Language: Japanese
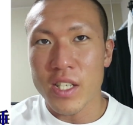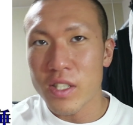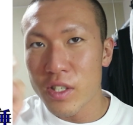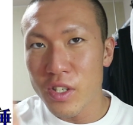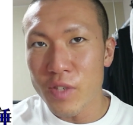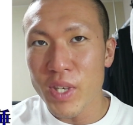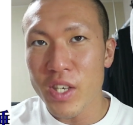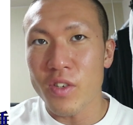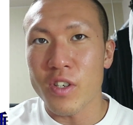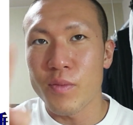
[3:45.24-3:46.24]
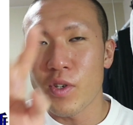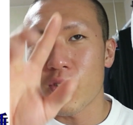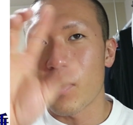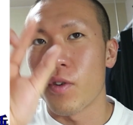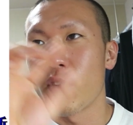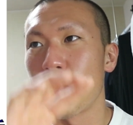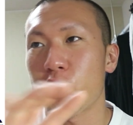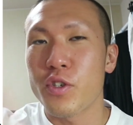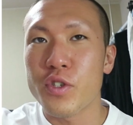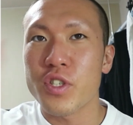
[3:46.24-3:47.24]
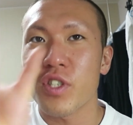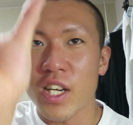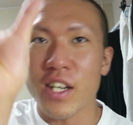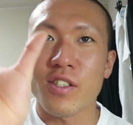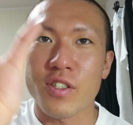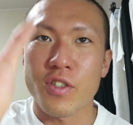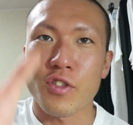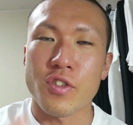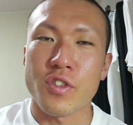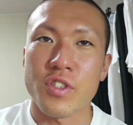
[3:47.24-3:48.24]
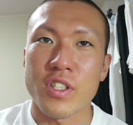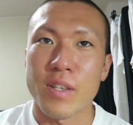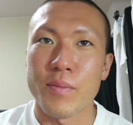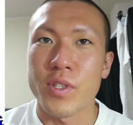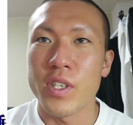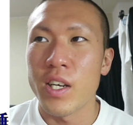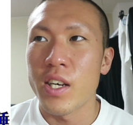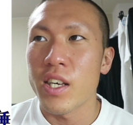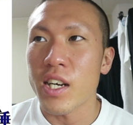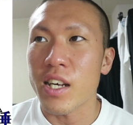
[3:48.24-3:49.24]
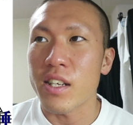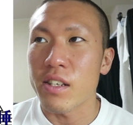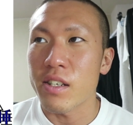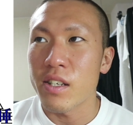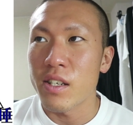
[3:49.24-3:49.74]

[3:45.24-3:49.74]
け睡眠欲もこう、もう吸収されるんよ、食欲に全部。やけん、